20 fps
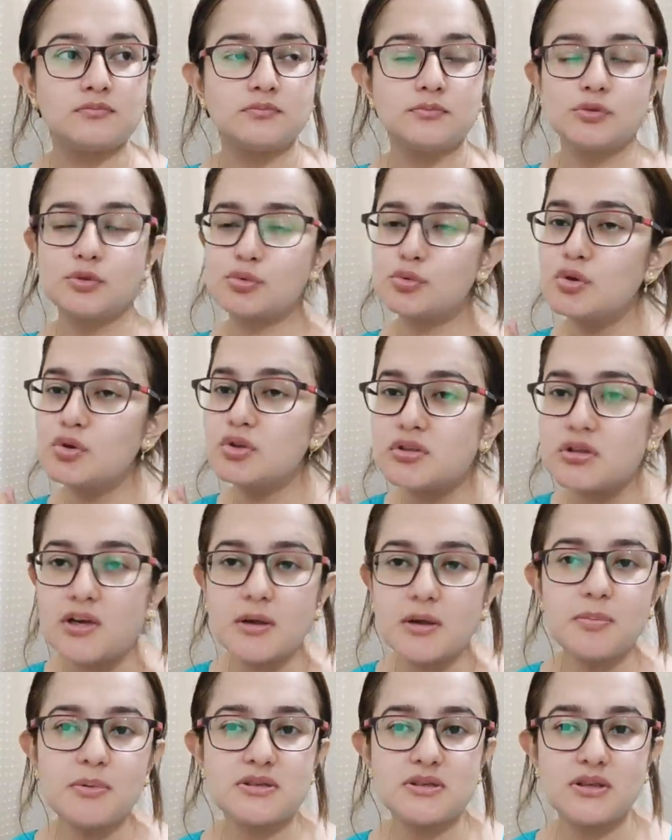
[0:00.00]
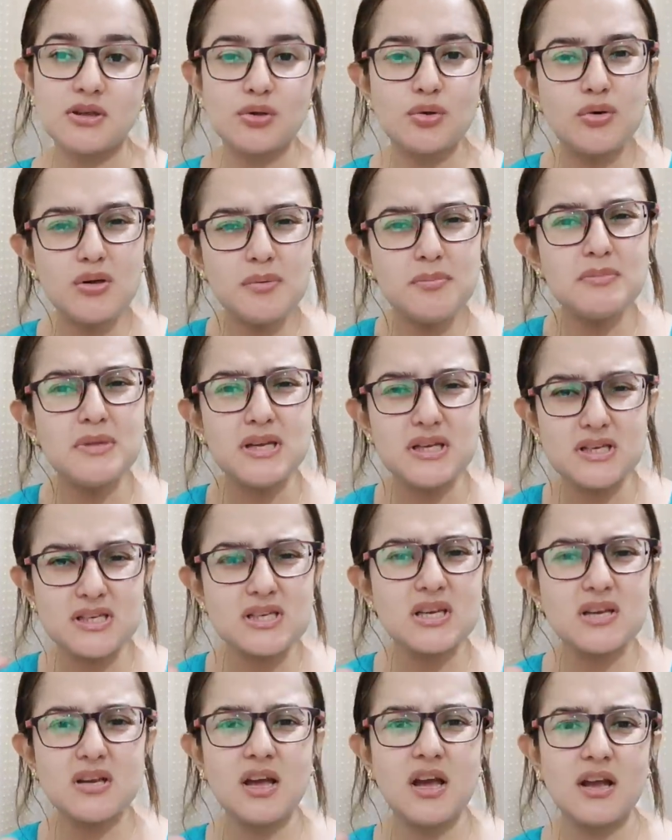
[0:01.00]
उसको इतने पसंद थोड़े
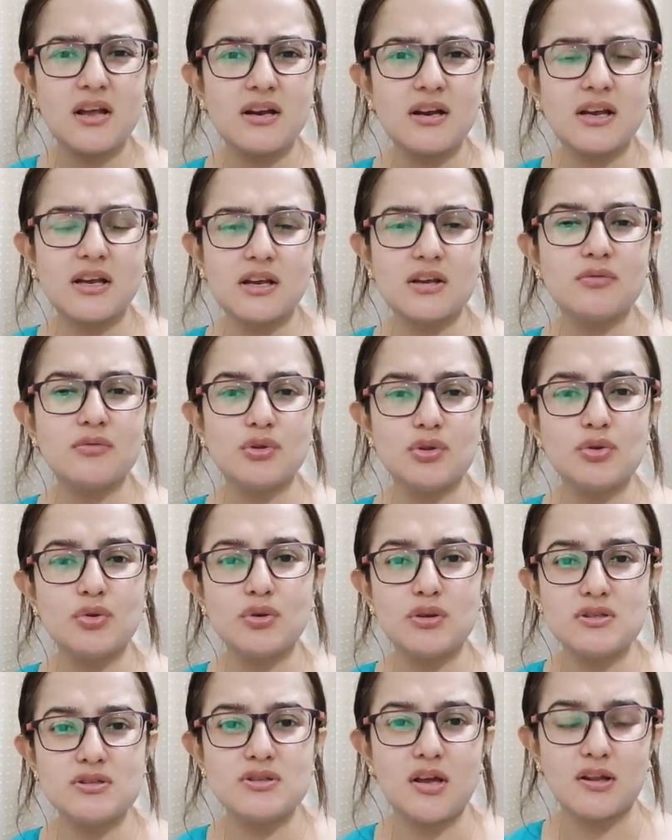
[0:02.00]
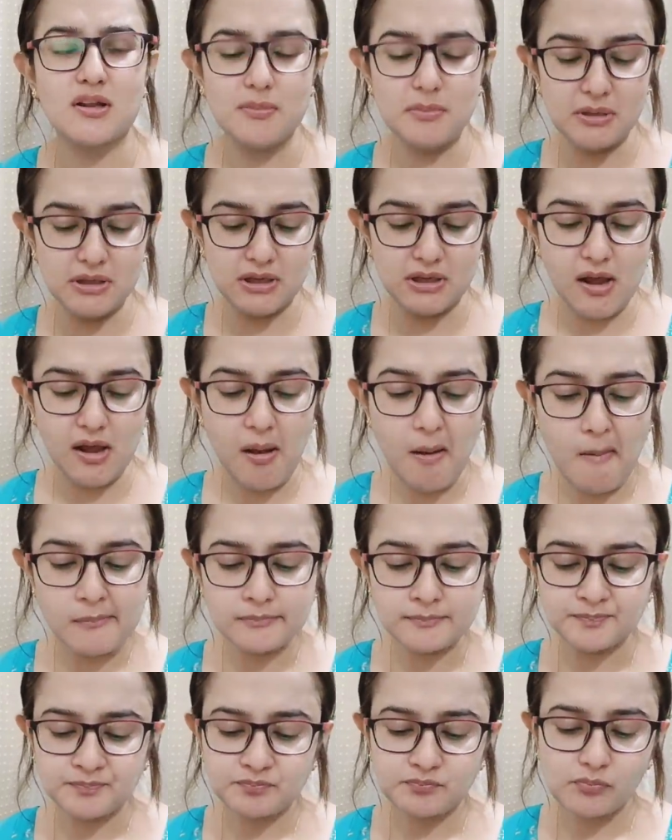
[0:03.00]
मीठे हैं लेकिन वो थोड़ा ज्यादा मीठा
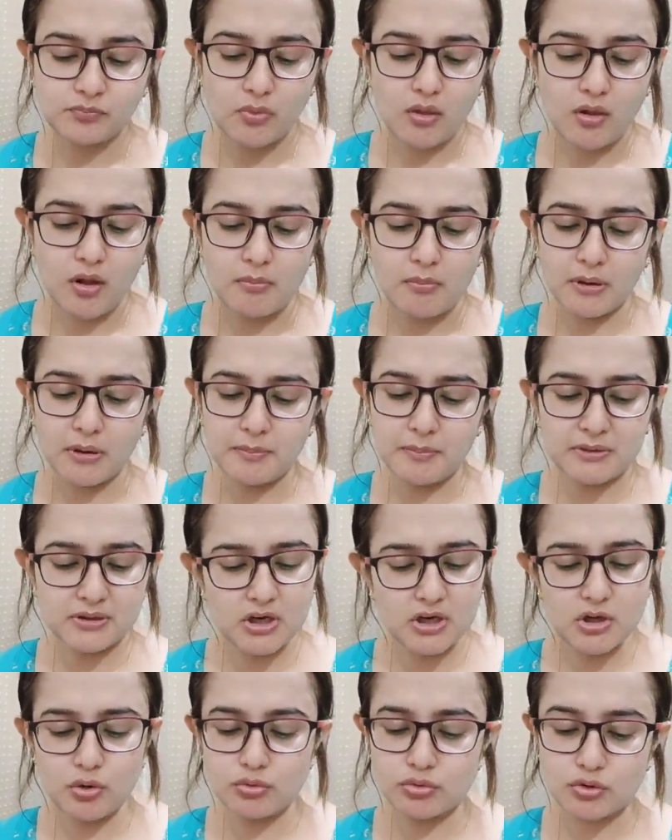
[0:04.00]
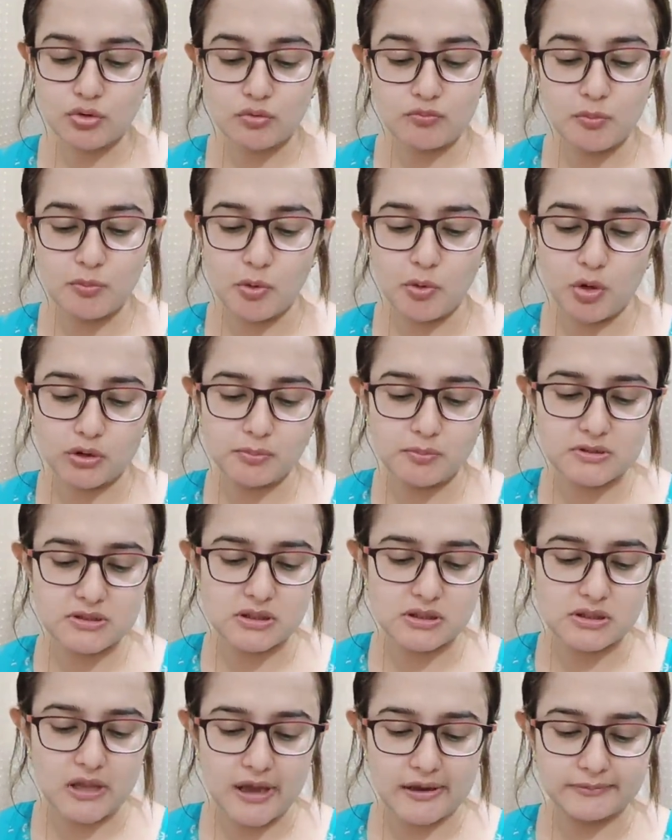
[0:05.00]
है बट पता नहीं कि उसको वो बहुत
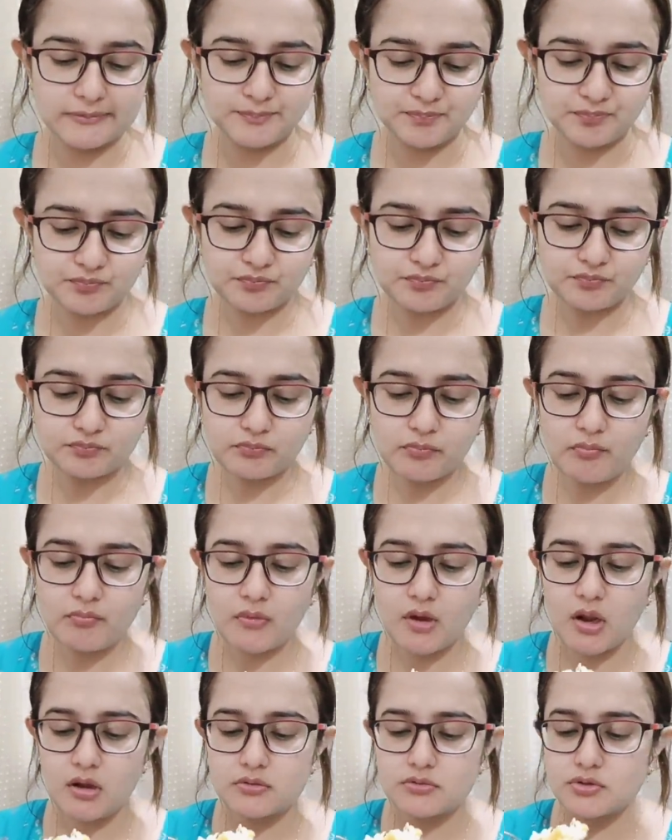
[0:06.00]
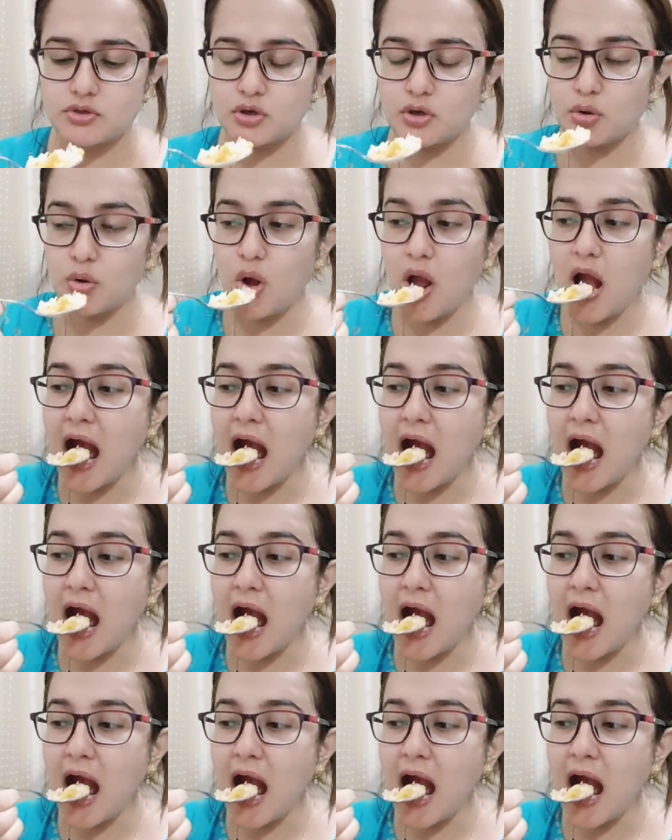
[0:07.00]
पसंद आए चलो